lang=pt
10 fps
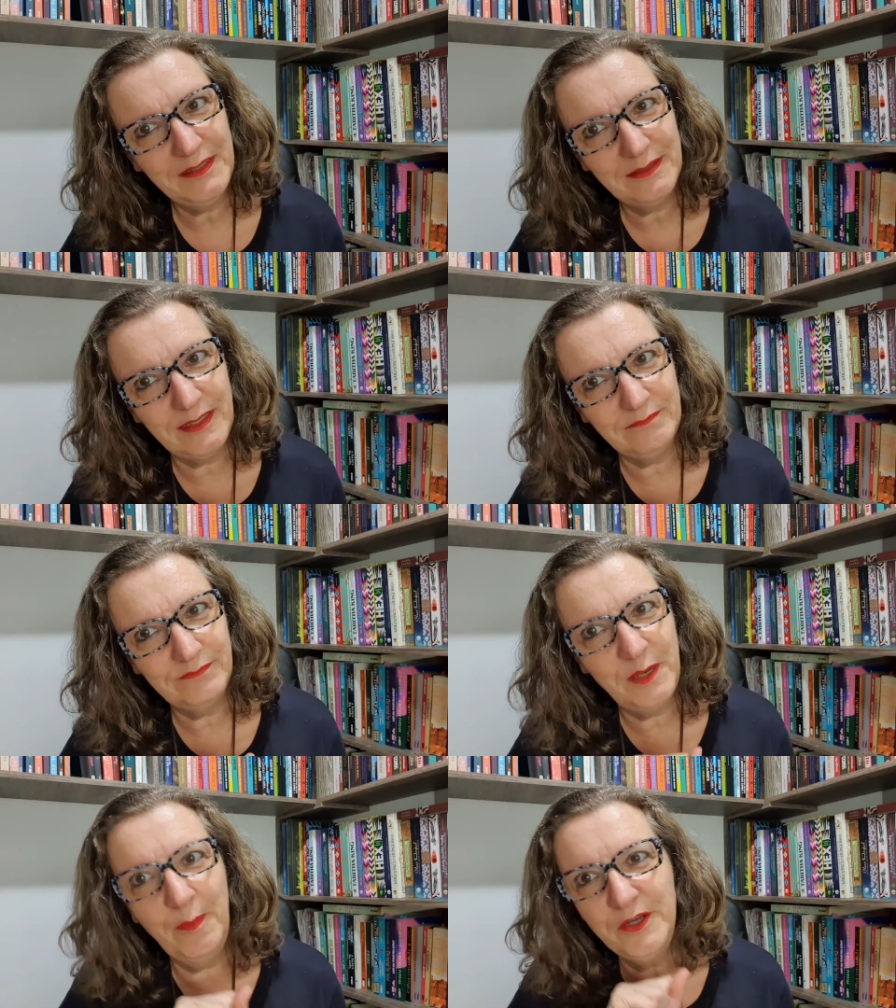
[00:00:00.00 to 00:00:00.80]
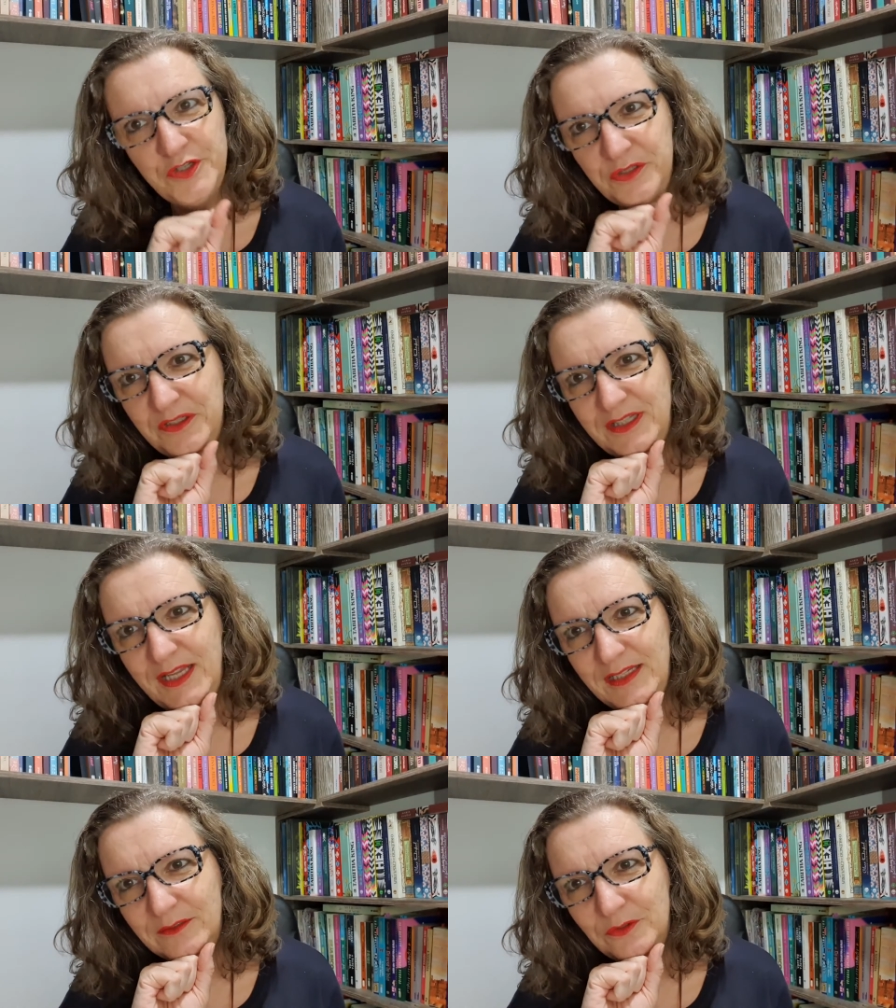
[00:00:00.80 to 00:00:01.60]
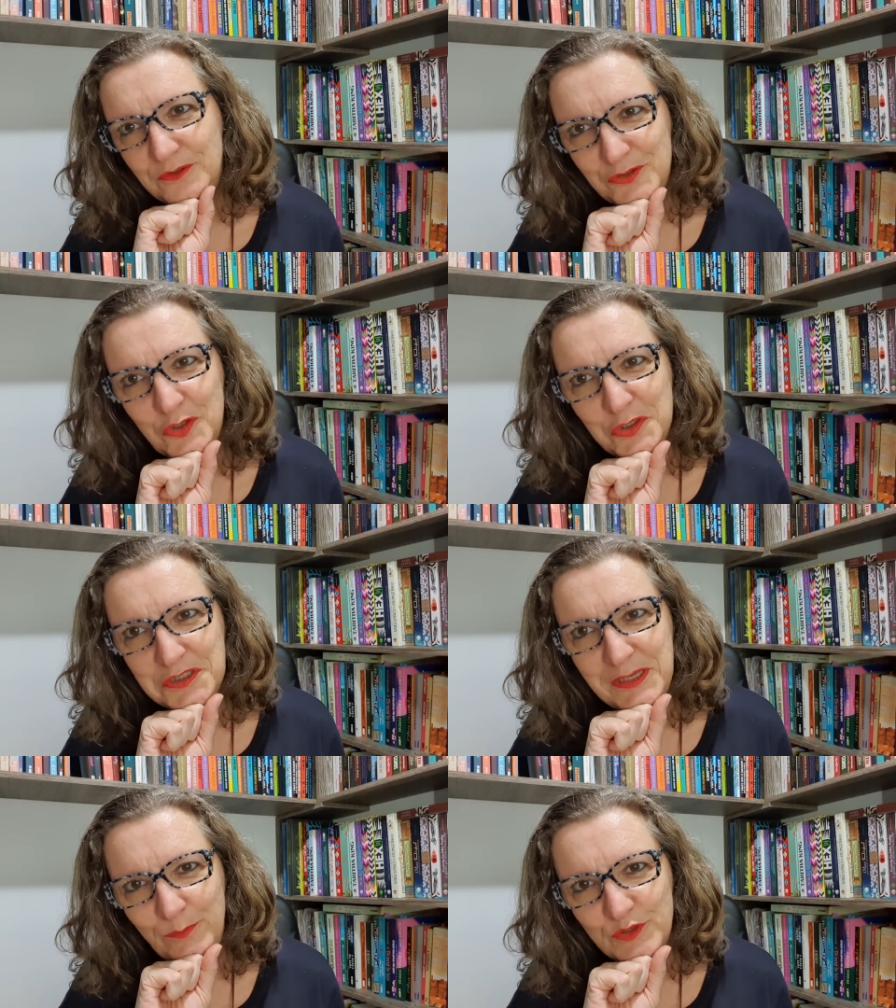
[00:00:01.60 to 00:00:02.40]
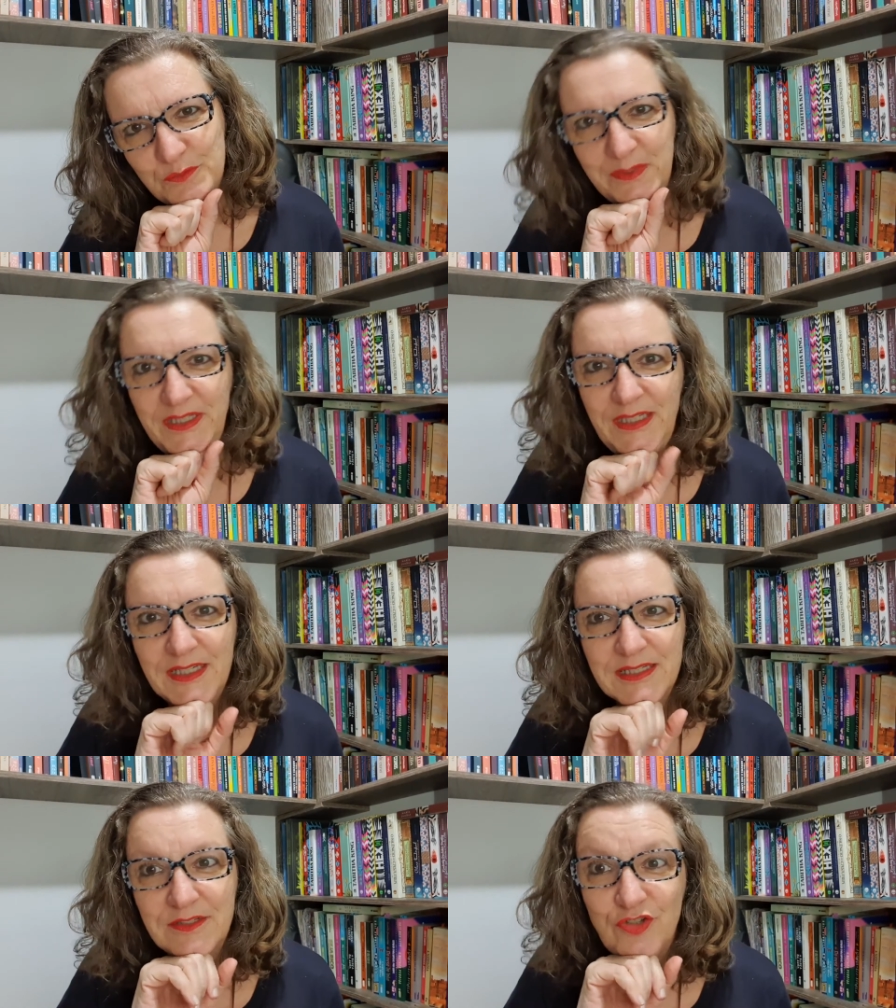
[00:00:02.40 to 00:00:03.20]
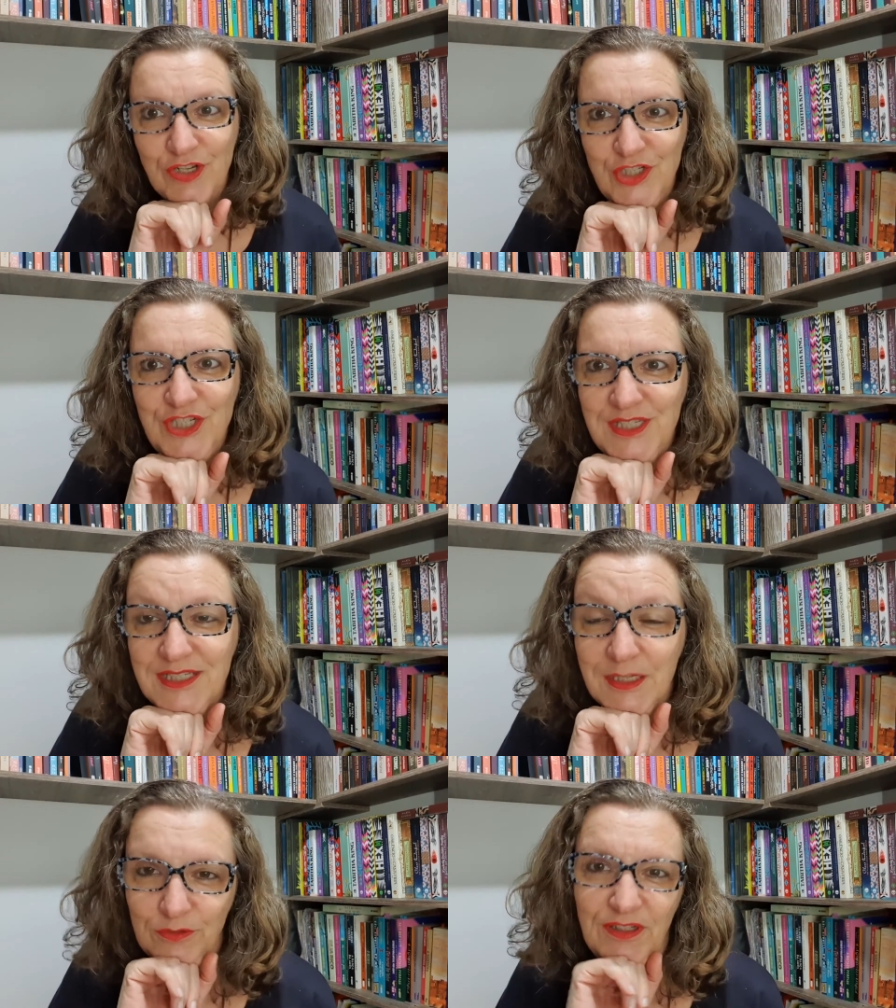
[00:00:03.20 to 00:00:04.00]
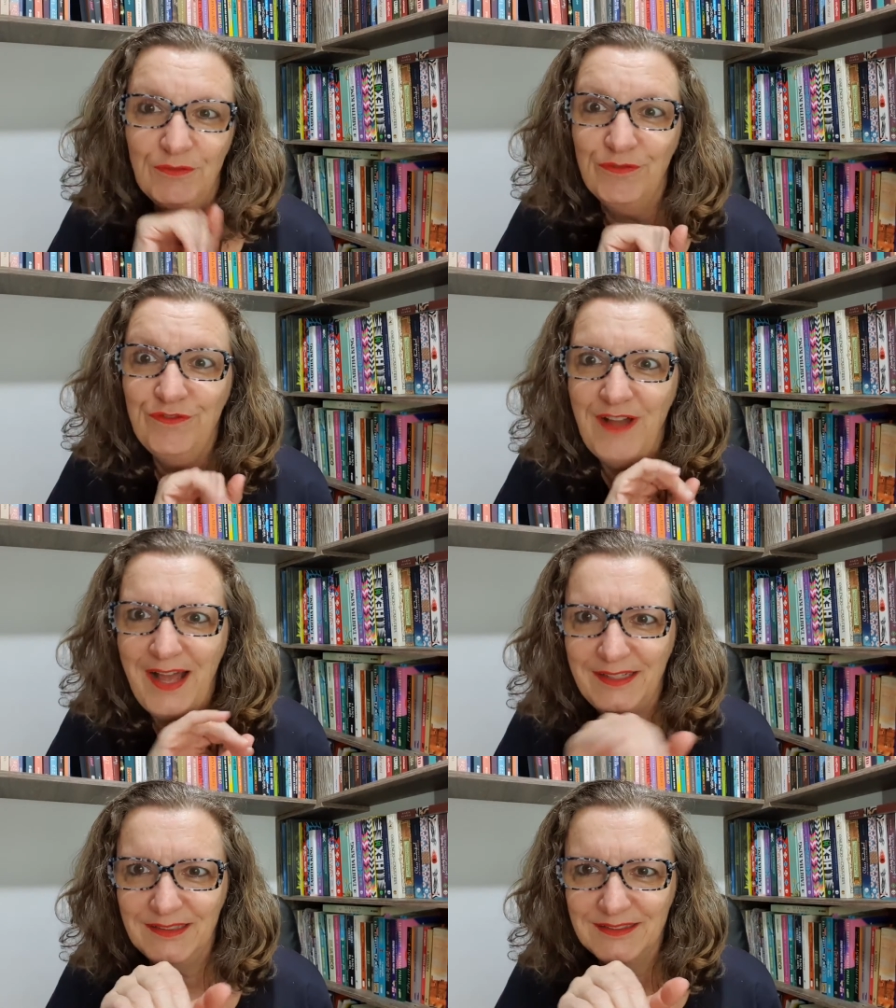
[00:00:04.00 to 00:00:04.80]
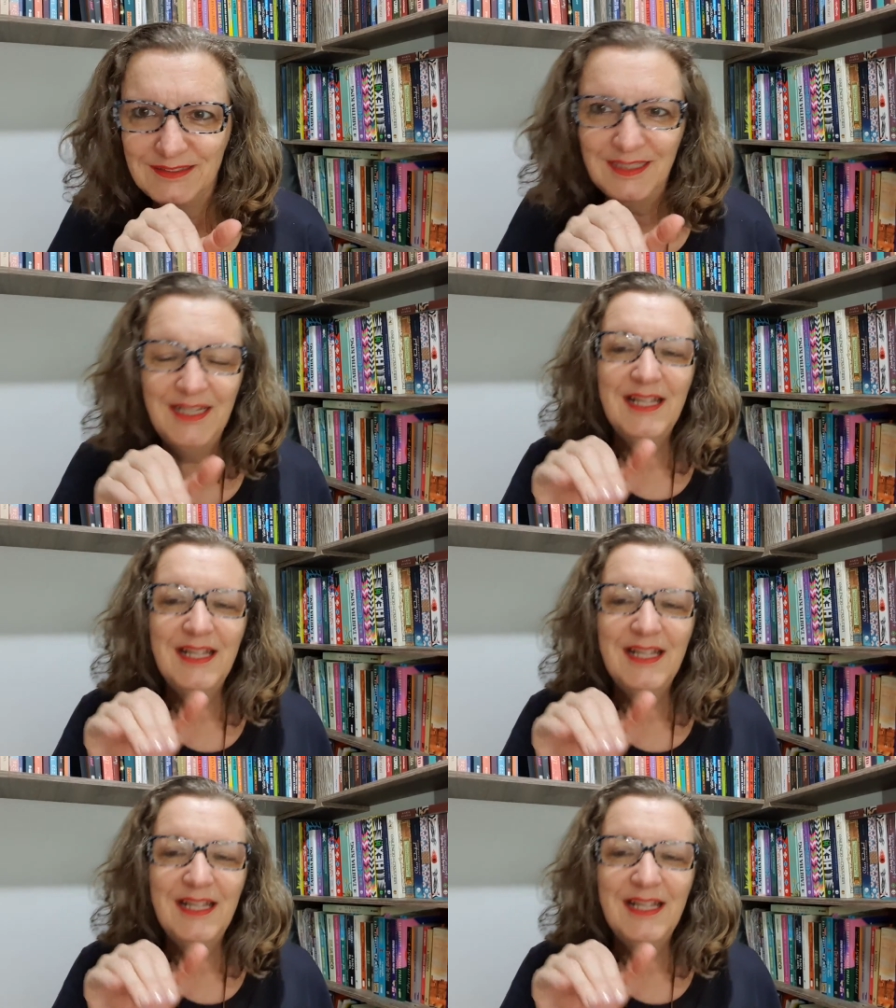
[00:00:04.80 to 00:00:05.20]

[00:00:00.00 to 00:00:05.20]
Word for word: tem. Imagino que tenha, todos nós temos manias chatices, eu tenho várias.